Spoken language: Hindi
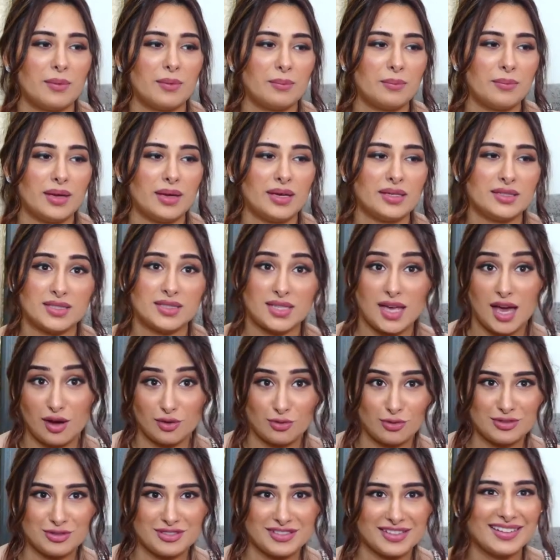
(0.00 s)
मैं इसे
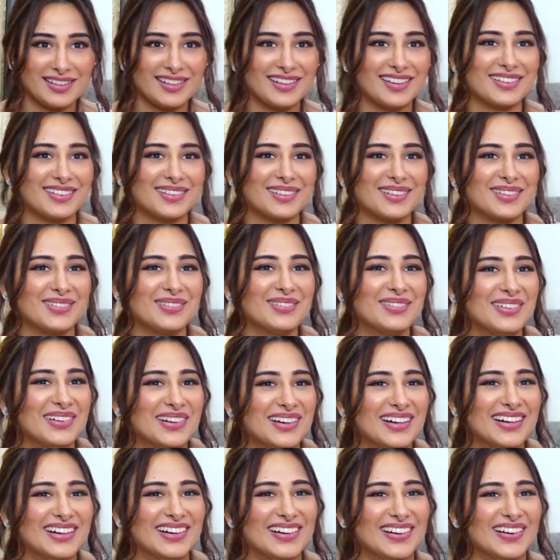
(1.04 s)
आंखों से ही देखती हूँ
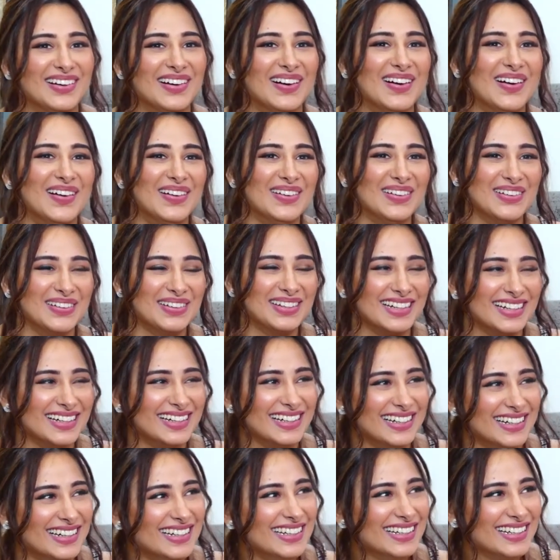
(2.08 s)
और
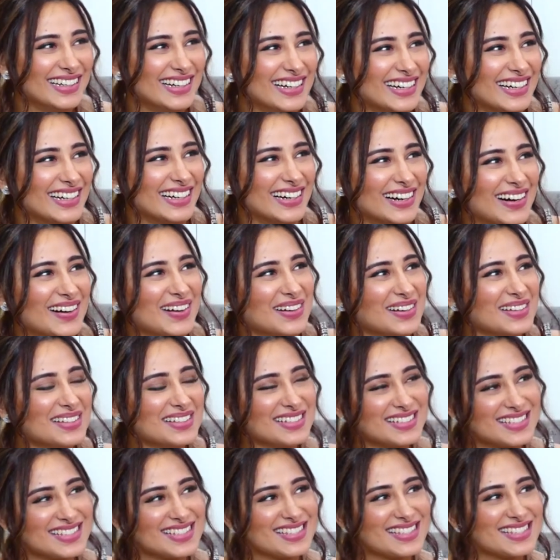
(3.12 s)

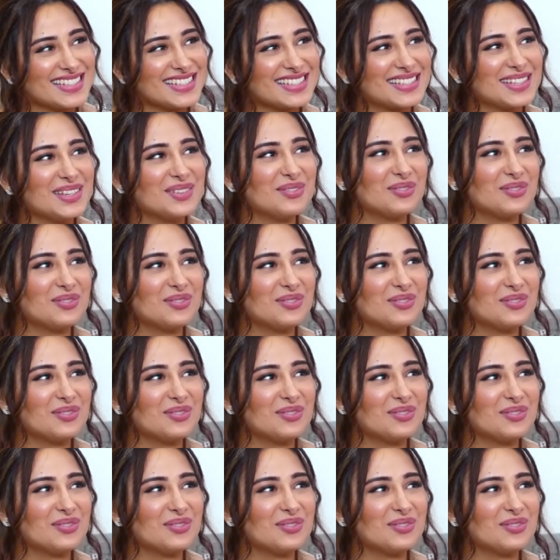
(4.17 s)
सीज़न